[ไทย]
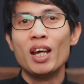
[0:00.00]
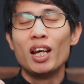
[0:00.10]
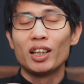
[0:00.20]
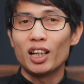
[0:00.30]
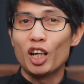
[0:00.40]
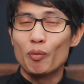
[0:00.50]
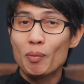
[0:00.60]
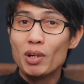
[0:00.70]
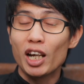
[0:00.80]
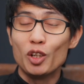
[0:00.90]
ถ้าเกิดว่า
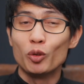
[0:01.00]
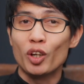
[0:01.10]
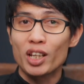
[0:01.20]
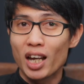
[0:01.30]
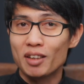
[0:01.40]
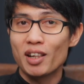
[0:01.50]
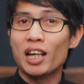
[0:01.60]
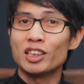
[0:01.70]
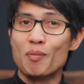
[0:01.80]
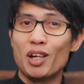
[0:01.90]
เพิ่งเคยดูตอนนี้ครั้งแรก
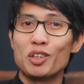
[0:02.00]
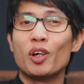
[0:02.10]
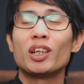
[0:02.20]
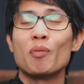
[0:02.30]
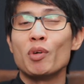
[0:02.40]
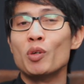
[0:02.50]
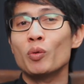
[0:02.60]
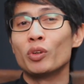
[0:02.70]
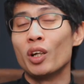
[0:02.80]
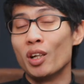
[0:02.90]
สามารถย้อนกลับไปดู
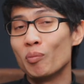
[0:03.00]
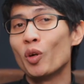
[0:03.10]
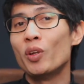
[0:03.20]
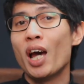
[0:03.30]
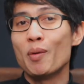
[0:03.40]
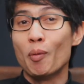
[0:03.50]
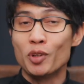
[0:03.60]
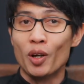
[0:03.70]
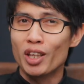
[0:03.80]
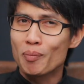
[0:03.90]
ตอนเริ่มต้นได้ผมส
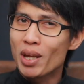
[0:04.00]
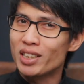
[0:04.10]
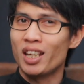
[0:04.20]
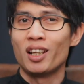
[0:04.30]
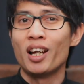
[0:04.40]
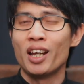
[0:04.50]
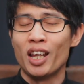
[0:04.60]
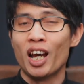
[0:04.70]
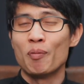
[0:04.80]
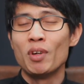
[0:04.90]
อนแต่เบสิกเลย
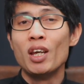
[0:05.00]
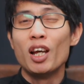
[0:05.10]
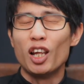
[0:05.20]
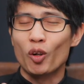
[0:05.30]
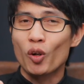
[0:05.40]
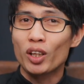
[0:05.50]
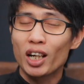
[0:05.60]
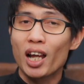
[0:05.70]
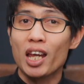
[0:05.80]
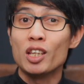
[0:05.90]
นะครับแล้วก็ถ้า
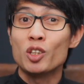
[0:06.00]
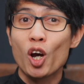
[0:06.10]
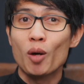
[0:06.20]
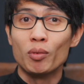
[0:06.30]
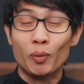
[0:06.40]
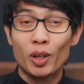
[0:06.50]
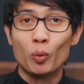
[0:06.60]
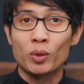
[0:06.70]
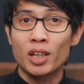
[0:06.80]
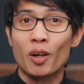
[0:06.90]
ใครชอบหรือว่า
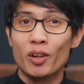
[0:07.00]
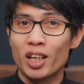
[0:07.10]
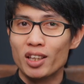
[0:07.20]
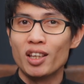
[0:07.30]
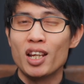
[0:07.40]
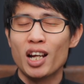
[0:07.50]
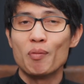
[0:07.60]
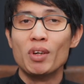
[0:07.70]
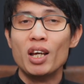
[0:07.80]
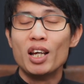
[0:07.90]
ถูกใจคอนเทนต์นี้นะครั
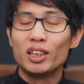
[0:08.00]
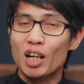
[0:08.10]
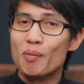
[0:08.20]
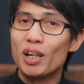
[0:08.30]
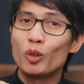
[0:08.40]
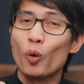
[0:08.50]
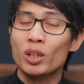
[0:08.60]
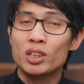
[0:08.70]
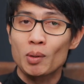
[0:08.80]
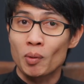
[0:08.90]
บสามารถกด
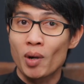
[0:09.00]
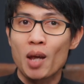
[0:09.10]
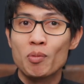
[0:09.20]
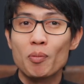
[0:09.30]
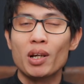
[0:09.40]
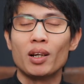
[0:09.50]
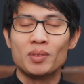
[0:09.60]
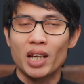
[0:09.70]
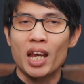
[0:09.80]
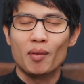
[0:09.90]
Subscribe เพื่อเป็นกำลัง
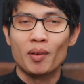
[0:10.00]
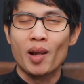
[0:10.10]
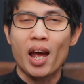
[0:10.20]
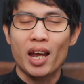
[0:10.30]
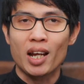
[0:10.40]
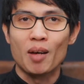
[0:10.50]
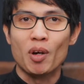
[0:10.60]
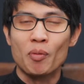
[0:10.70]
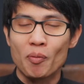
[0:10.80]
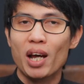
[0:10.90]
ใจให้คนเราได้นะครับ
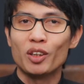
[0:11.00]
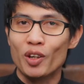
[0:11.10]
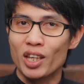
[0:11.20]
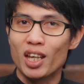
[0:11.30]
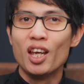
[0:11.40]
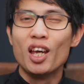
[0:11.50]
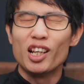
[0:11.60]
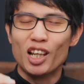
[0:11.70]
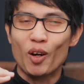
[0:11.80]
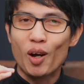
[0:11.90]
เอาเป็นว่าตอนนี้
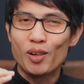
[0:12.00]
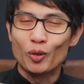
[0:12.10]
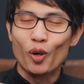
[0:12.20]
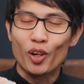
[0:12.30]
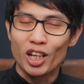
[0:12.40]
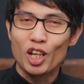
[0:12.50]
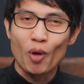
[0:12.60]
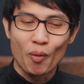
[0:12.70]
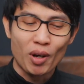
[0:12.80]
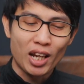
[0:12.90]
เราเข้าถึงตัวคอนเทนต์ดีก
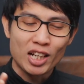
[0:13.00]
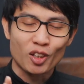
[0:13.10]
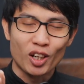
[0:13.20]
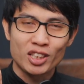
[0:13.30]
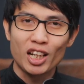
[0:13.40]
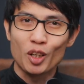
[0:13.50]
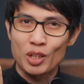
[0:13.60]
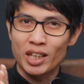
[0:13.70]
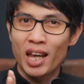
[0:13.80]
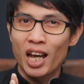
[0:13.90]
ว่าว่า Lens Correction เรา
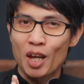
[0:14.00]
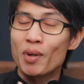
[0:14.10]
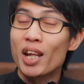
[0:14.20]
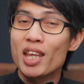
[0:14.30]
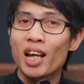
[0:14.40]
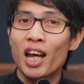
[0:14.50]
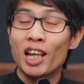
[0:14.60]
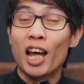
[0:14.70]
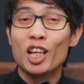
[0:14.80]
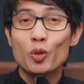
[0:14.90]
จะแก้ไขมันได้ยังไง
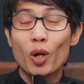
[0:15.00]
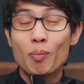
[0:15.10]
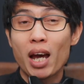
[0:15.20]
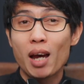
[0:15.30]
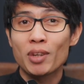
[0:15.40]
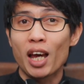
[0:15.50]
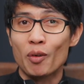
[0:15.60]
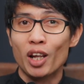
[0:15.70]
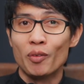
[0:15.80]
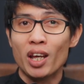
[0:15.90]
และช่วยภาพถ่ายข
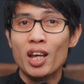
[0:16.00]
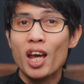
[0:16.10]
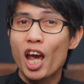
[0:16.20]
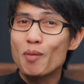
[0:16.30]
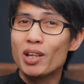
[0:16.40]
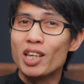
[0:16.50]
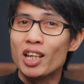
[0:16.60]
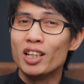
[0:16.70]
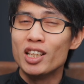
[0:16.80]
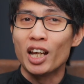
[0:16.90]
องเราเนี่ยให้มันดี
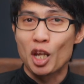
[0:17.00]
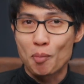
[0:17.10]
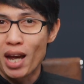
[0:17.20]
ขึ้นยังไงได้บ้าง